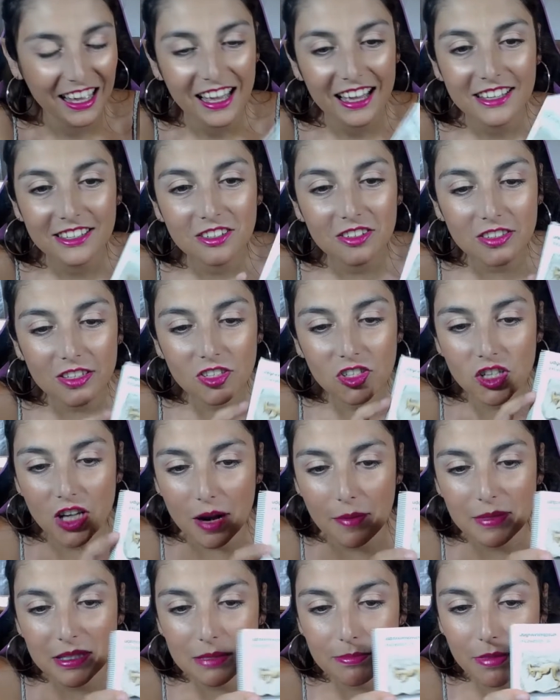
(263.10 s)
Cioè, sono sincera,
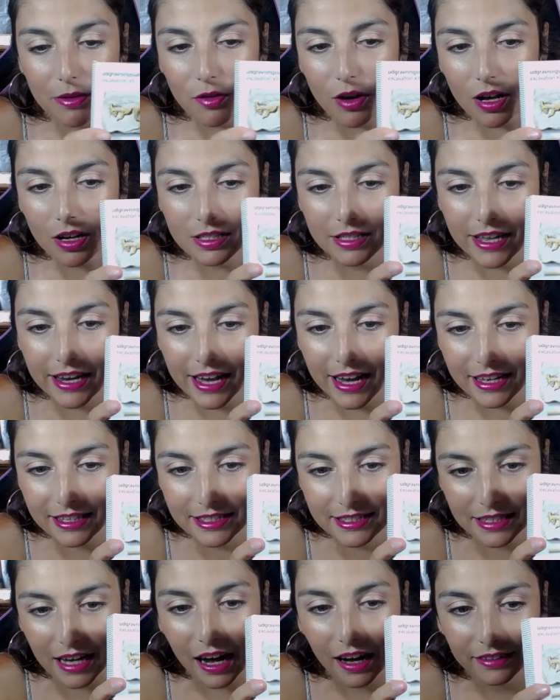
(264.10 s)
mi sembrava una cosa
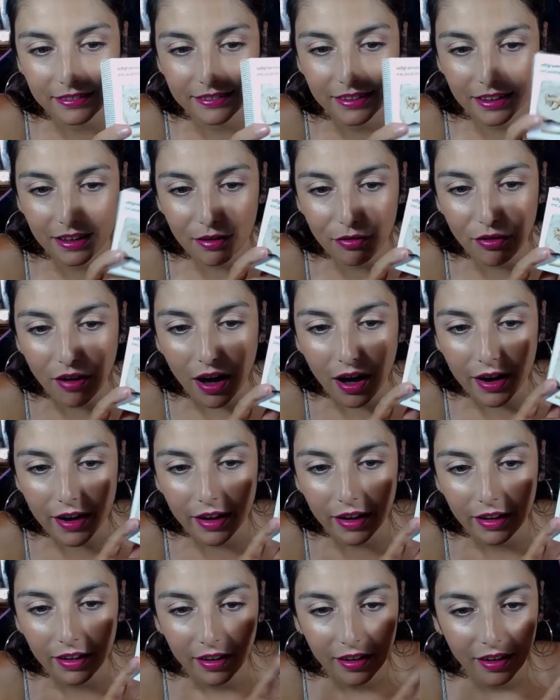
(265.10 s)
rilassante da
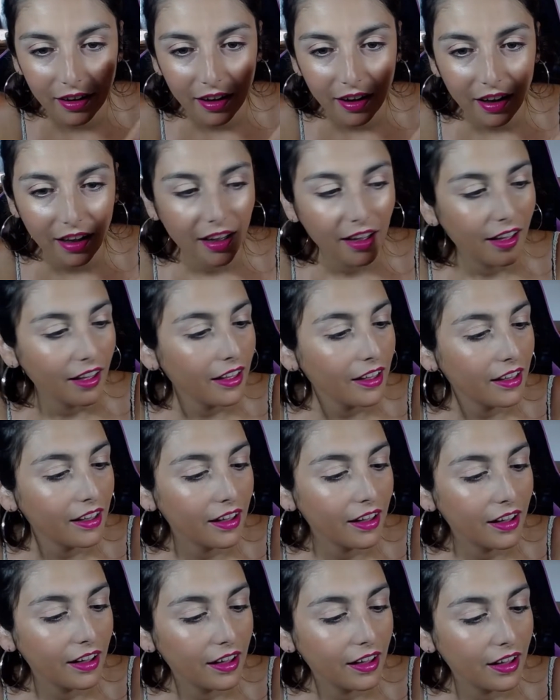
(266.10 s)
fare.
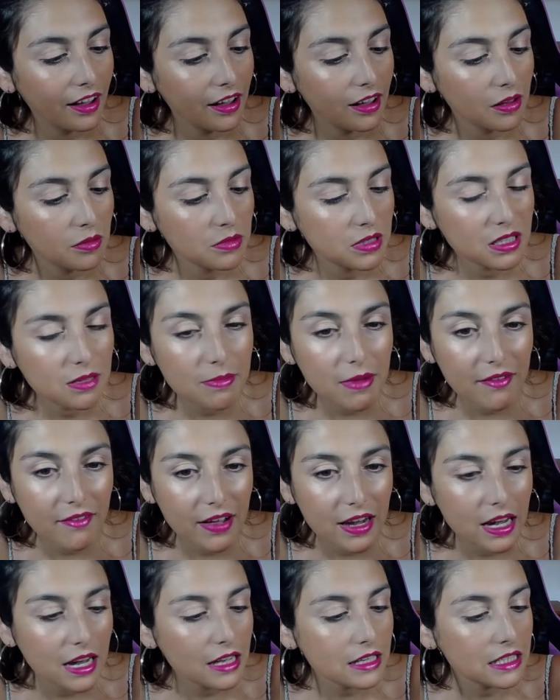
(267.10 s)
Eh, mi sembrava
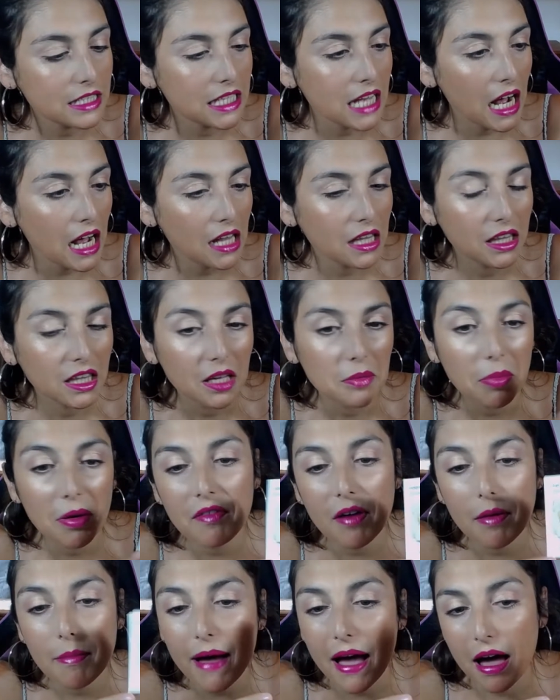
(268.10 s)
rilassante, poi
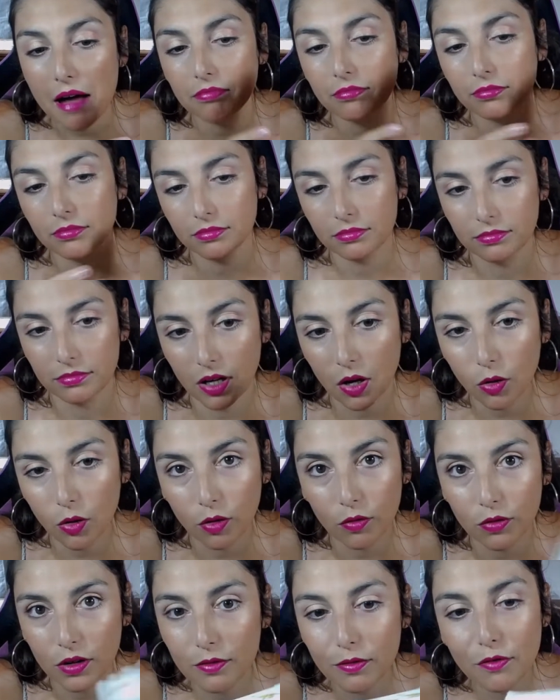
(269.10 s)
vabbè, mm, oh,
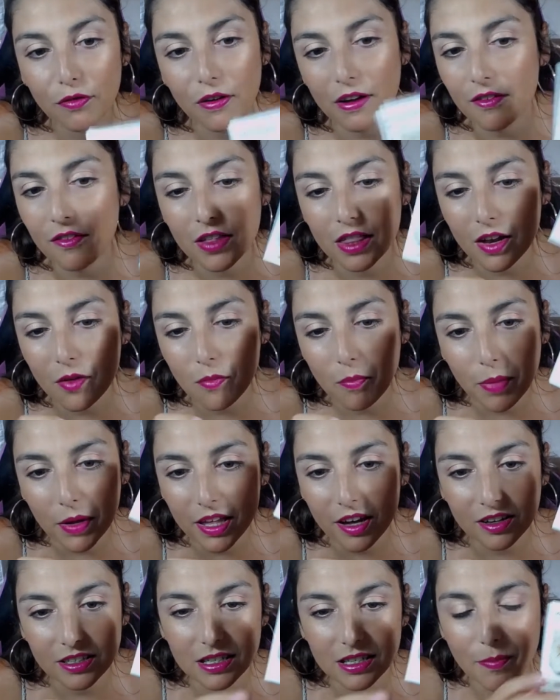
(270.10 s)
volevo farvi vedere un po' di
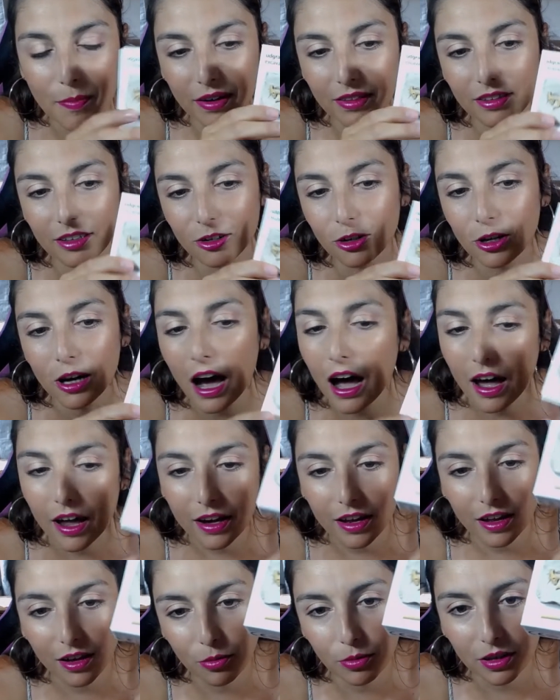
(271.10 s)
cose
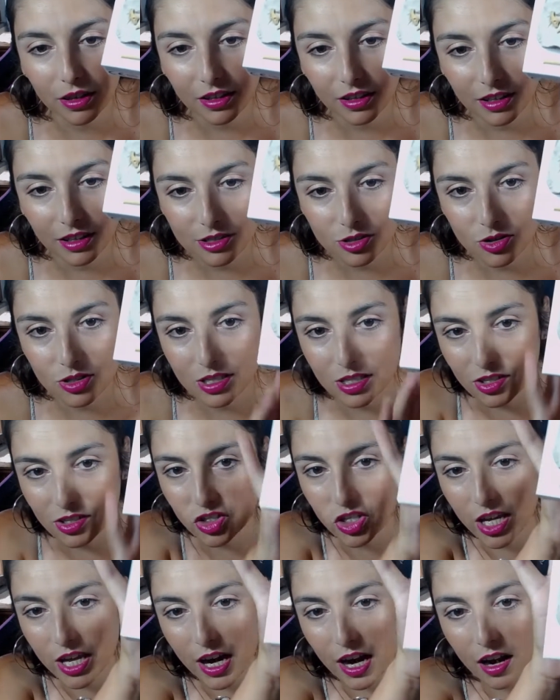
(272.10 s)
particolari, quindi sono
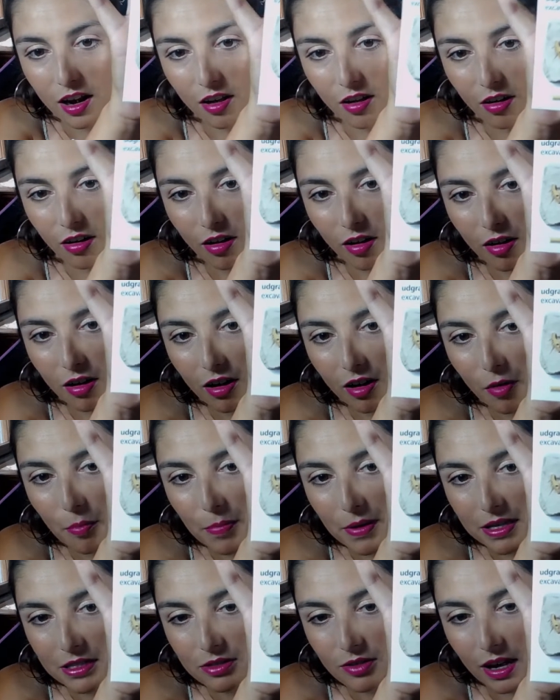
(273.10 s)
sincera, l'ho
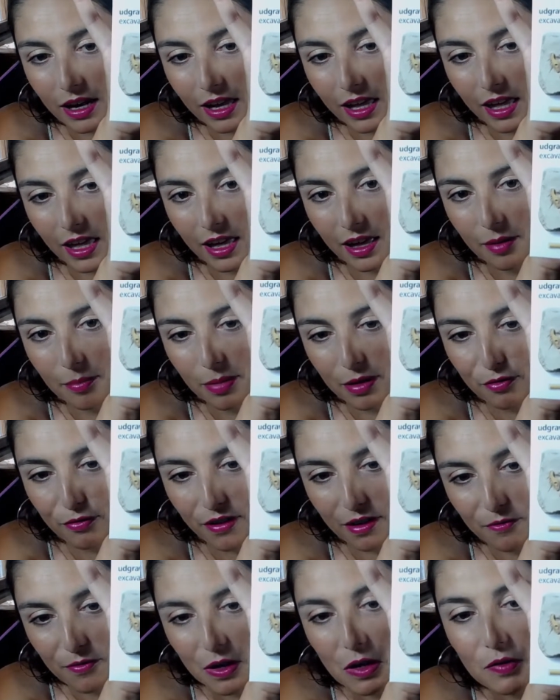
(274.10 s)
preso anche per
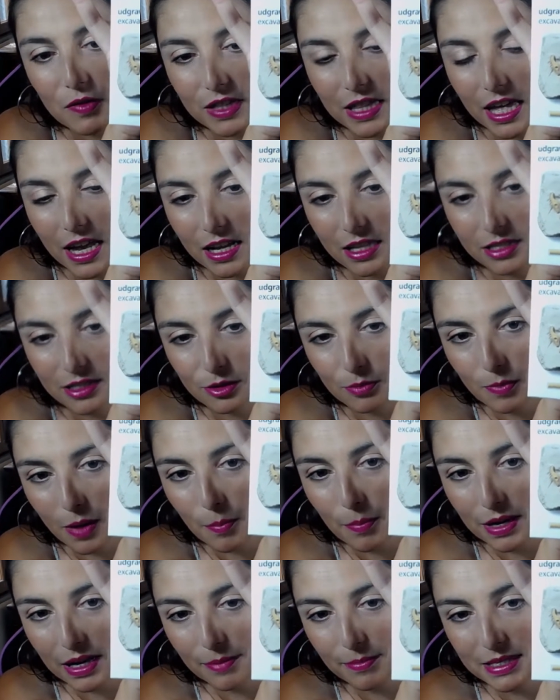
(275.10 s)
farvelo vedere, insomma,
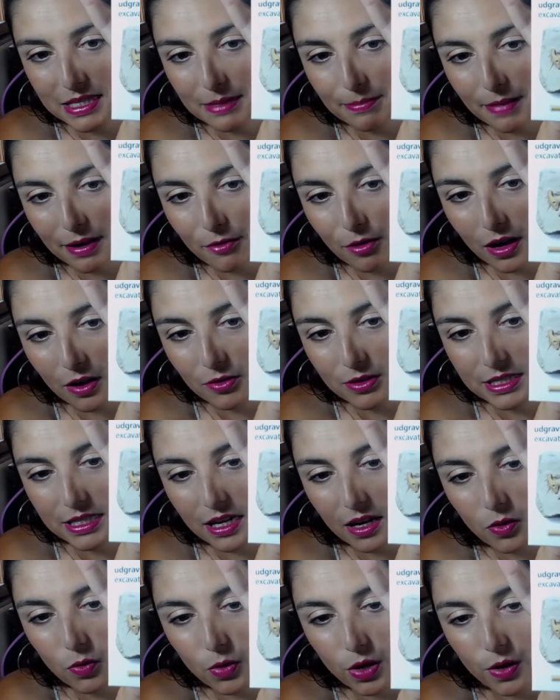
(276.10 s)
perché mi sembrava una cosina
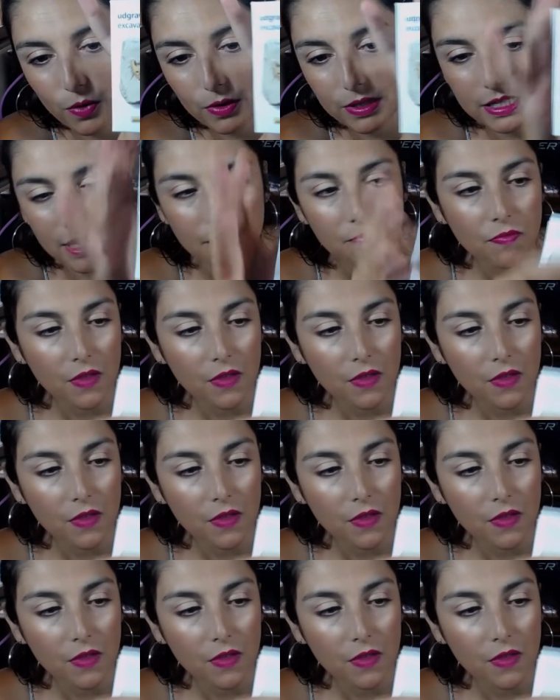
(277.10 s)
curiosa.